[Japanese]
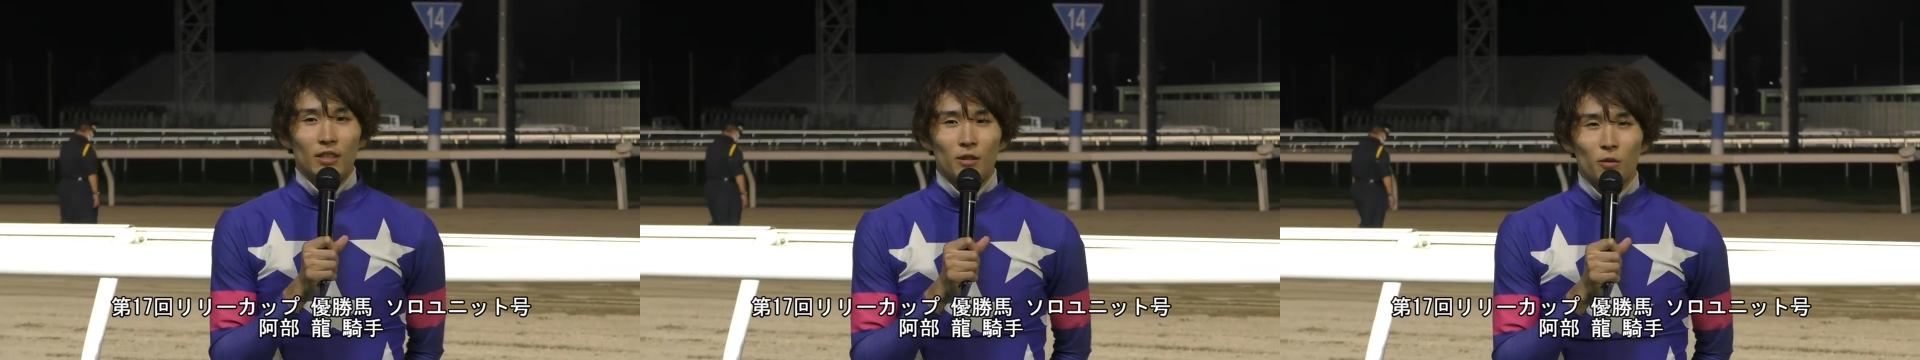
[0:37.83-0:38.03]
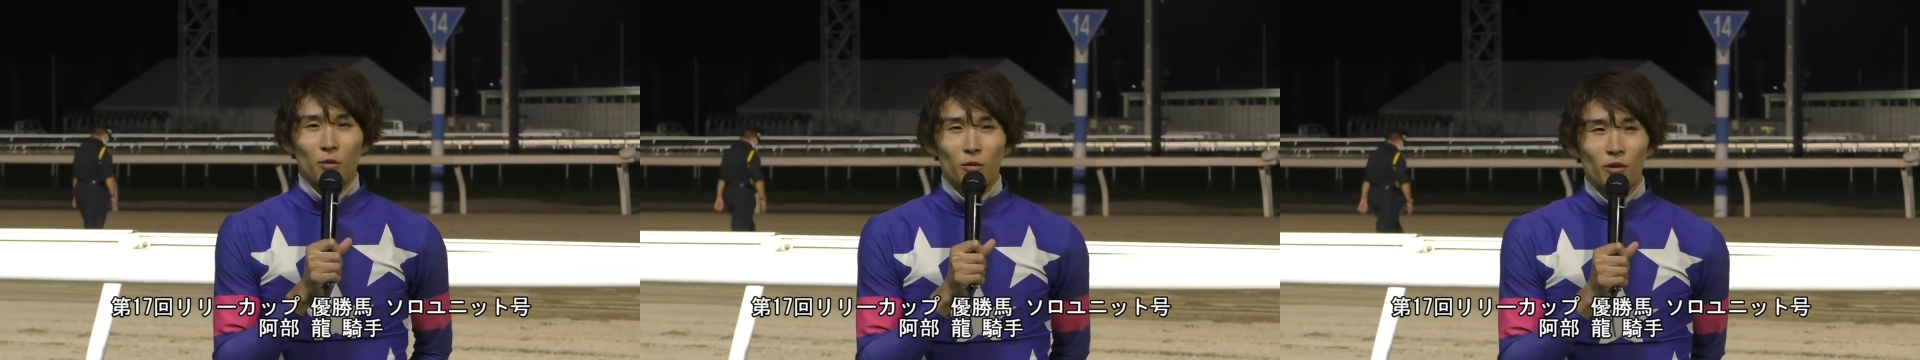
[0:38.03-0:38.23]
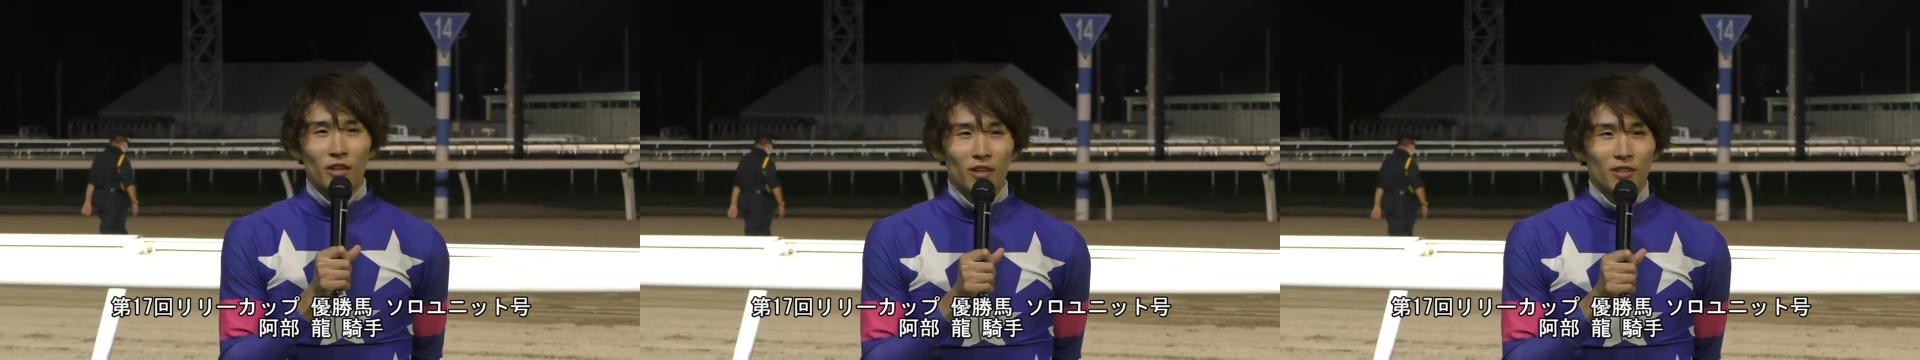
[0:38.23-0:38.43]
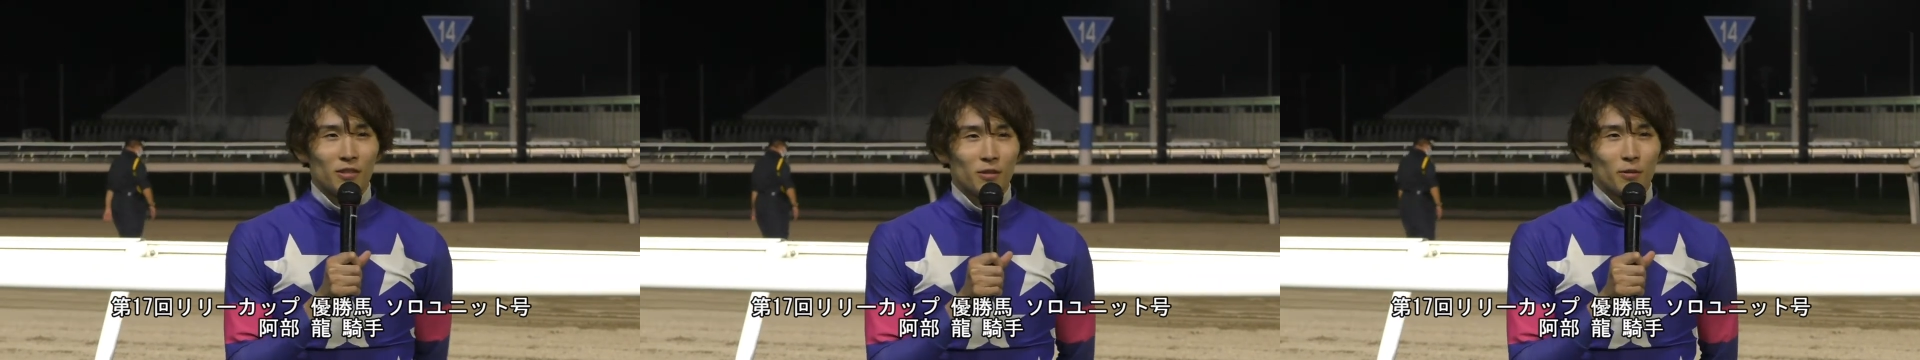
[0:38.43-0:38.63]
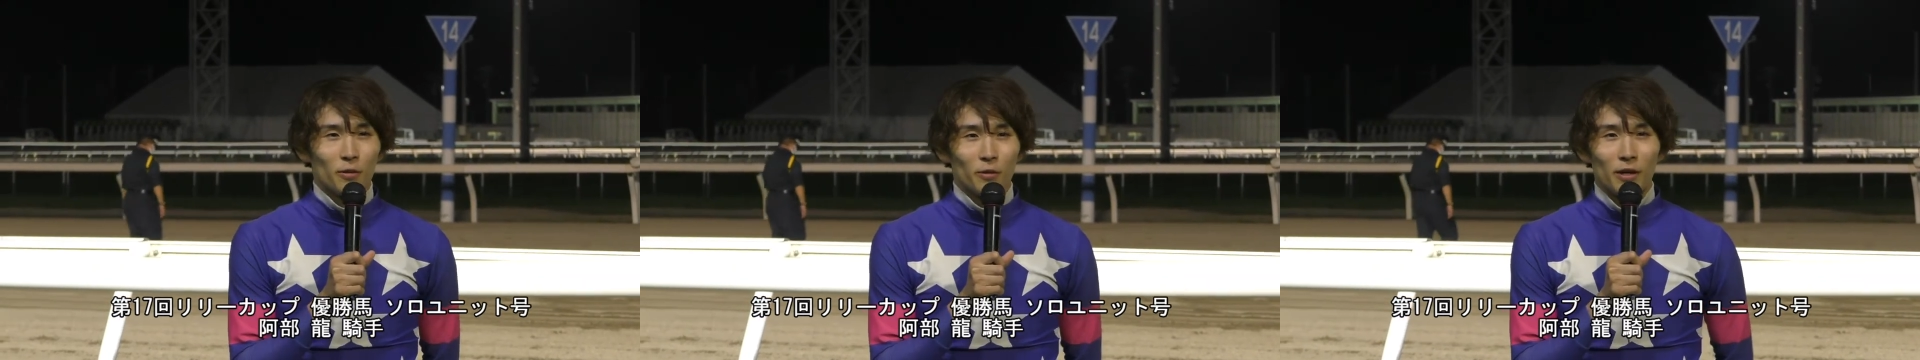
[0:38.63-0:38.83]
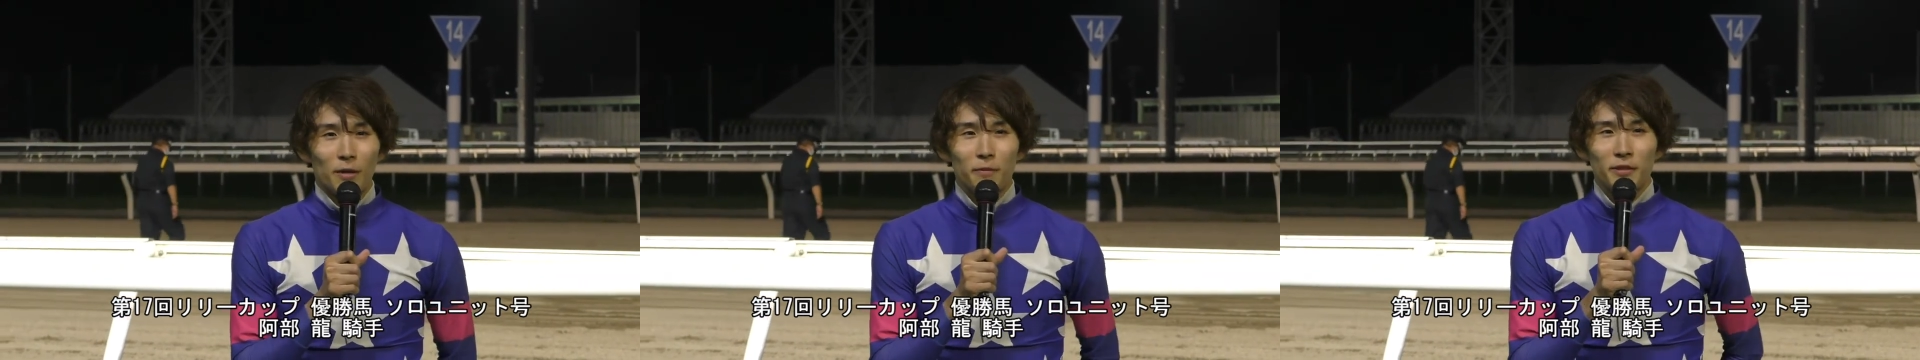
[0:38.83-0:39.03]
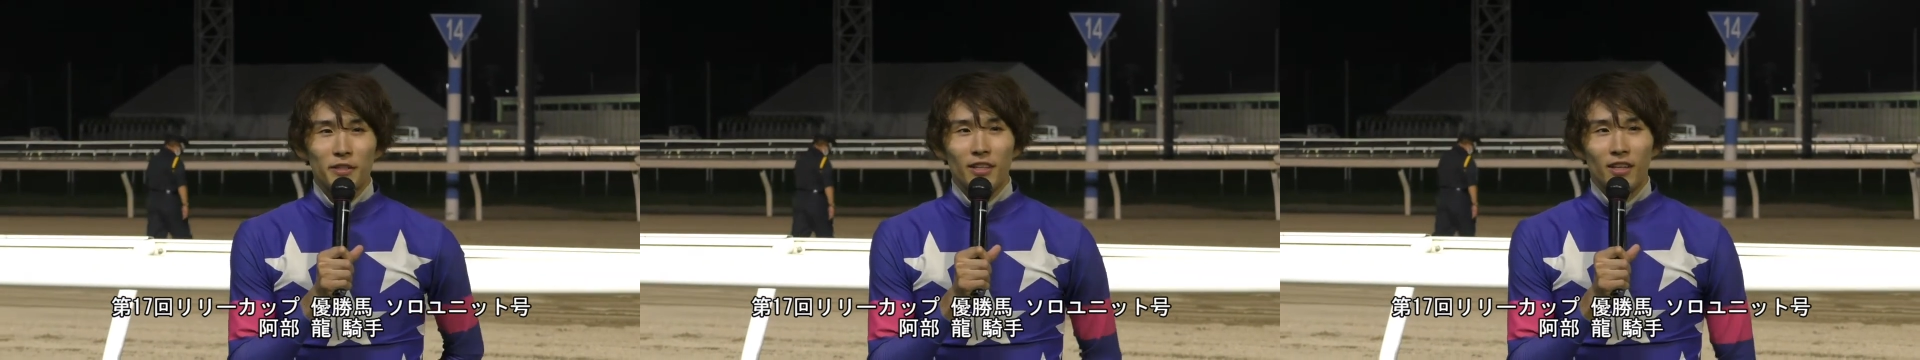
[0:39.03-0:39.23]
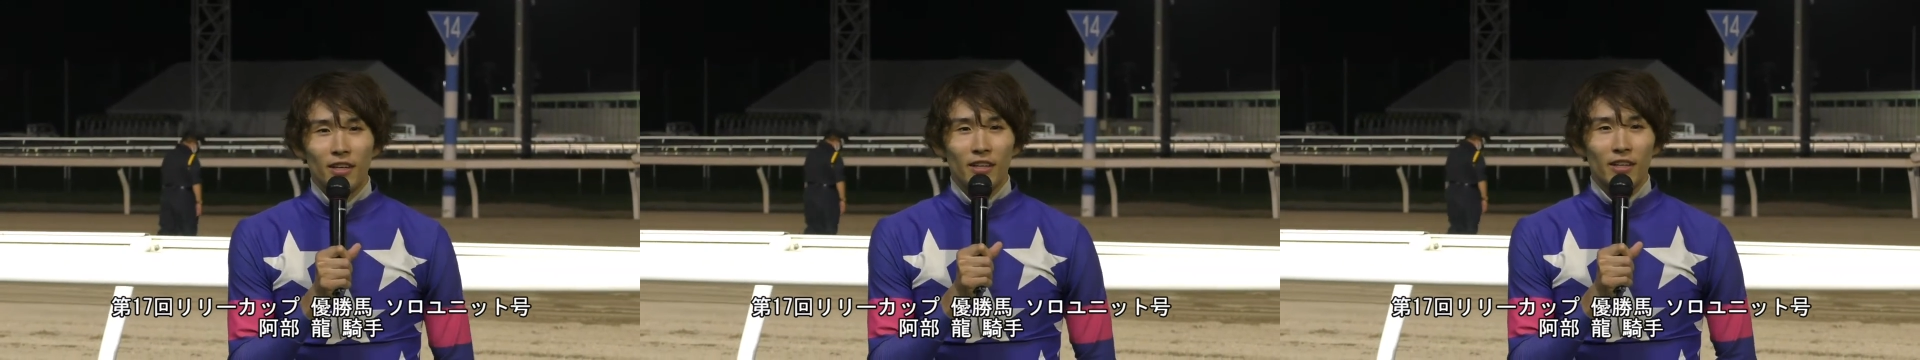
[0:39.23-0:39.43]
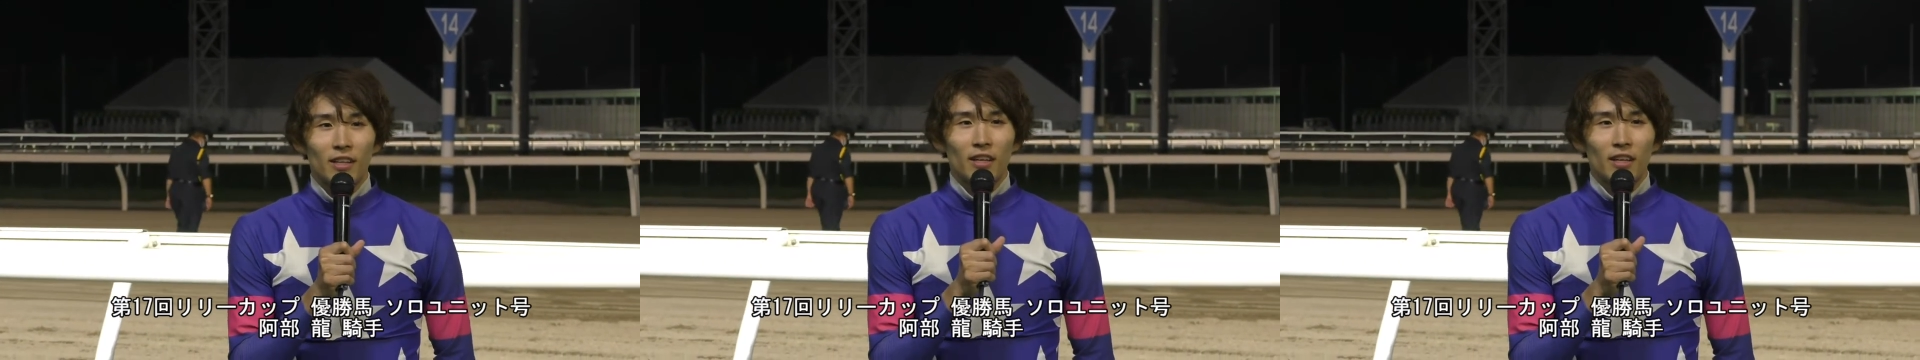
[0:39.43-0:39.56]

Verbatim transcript: 外からずっとかぶせられて